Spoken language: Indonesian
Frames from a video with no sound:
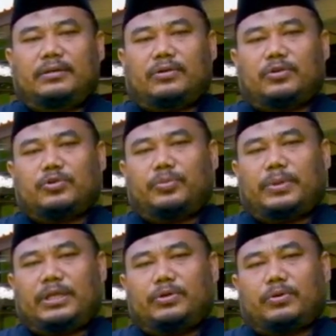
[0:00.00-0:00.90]
Rasul
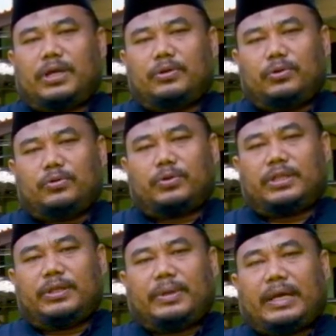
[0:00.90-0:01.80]
menganjurkan untuk
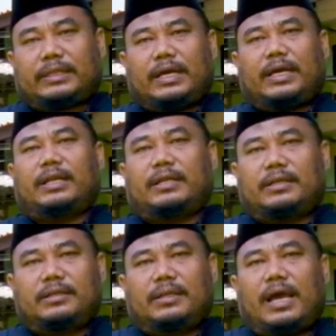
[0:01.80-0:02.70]
kita mengatakan
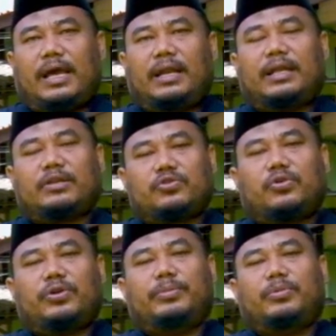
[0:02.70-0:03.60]
anna
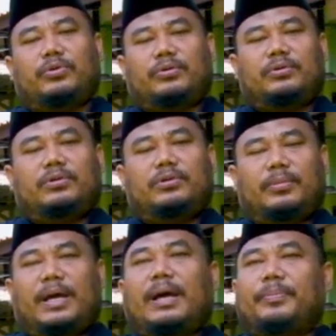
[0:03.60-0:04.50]
imun,
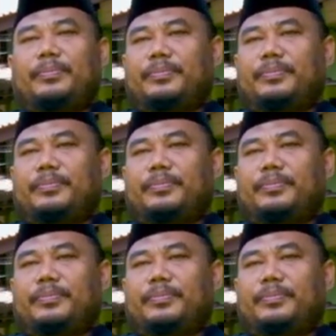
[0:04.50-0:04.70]
maaf,